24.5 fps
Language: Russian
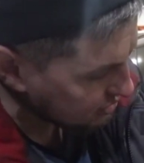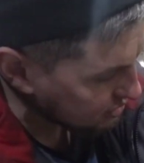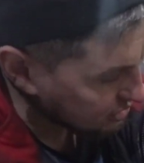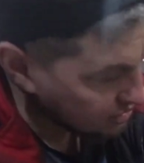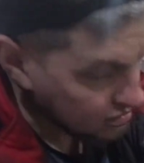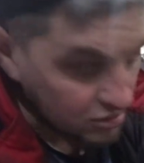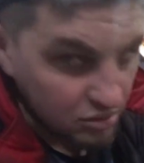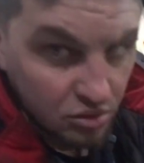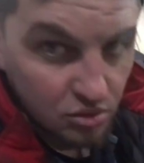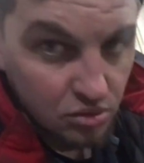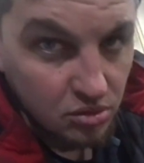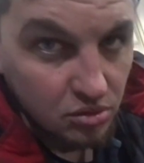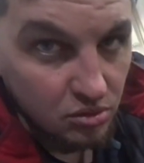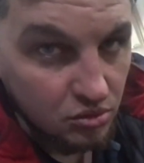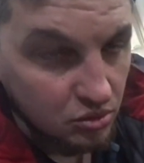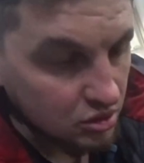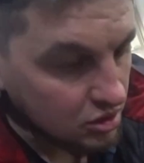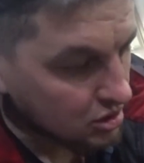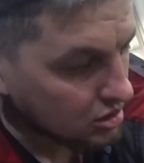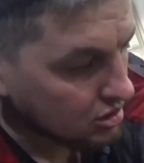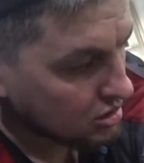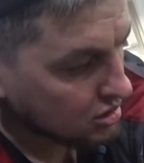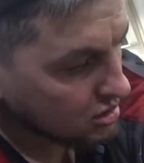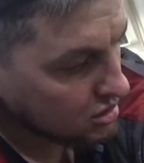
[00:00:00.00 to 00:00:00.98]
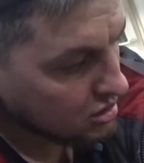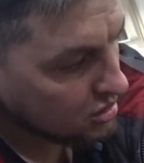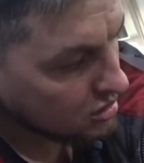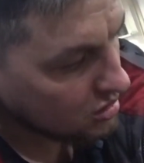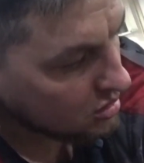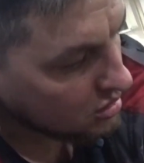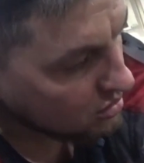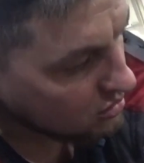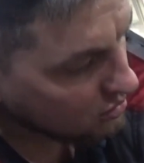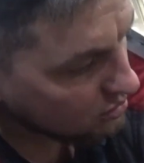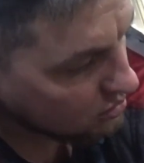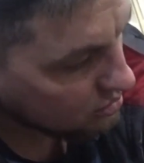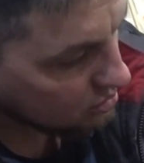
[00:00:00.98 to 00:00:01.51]
сейчас тут уже
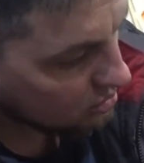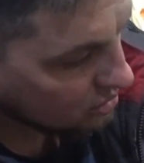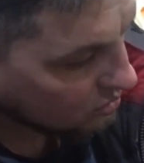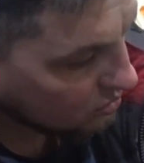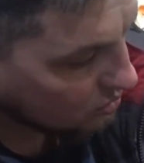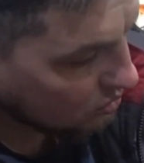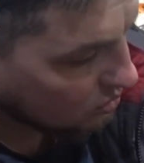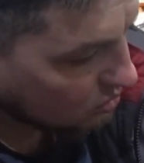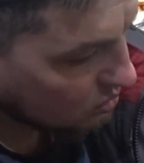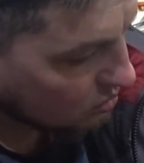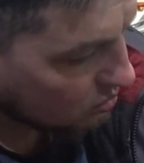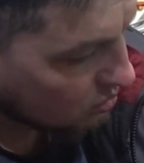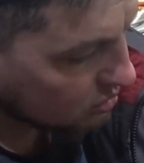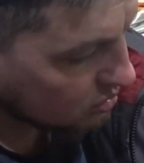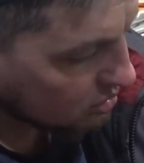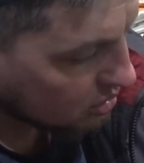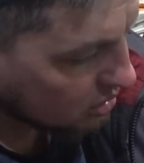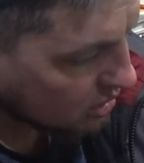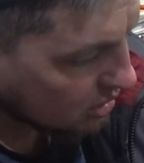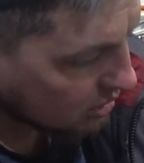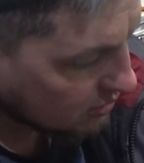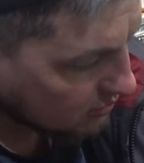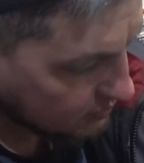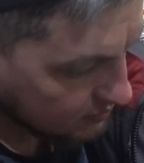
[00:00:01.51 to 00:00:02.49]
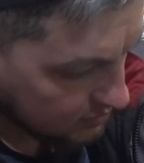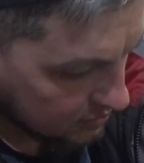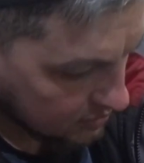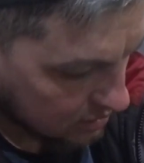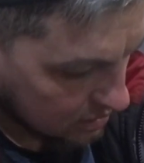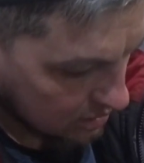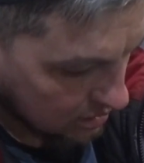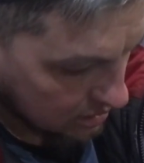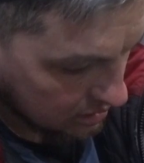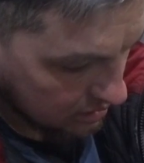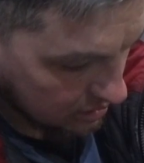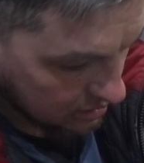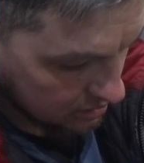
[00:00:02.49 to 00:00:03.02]
вот такого вот
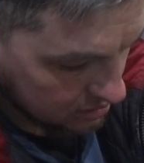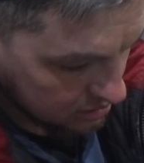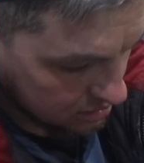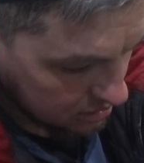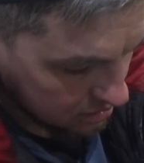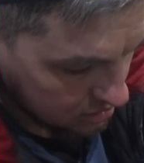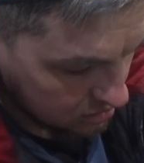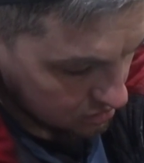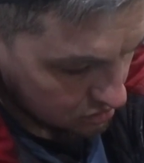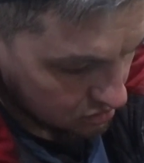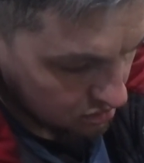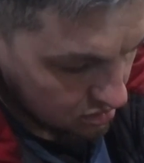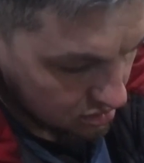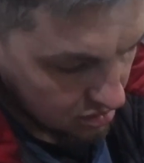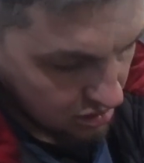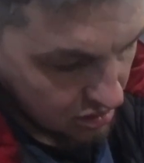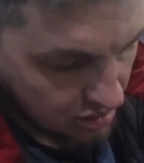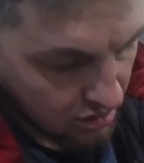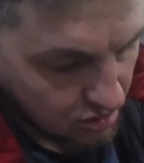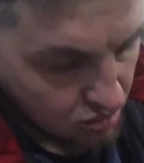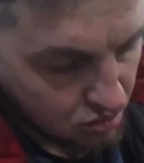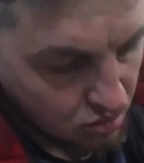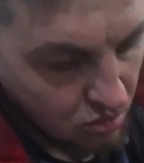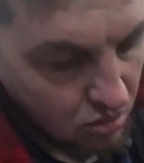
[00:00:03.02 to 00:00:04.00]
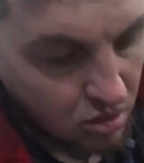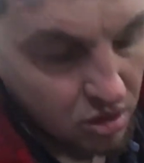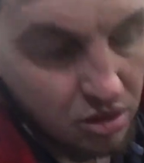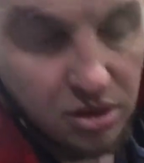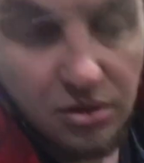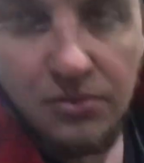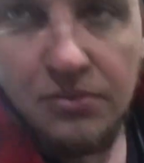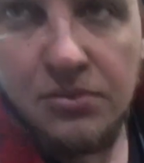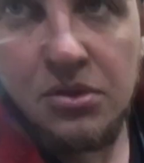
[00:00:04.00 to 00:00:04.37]
говна. Сейчас еще не знаю, сколько там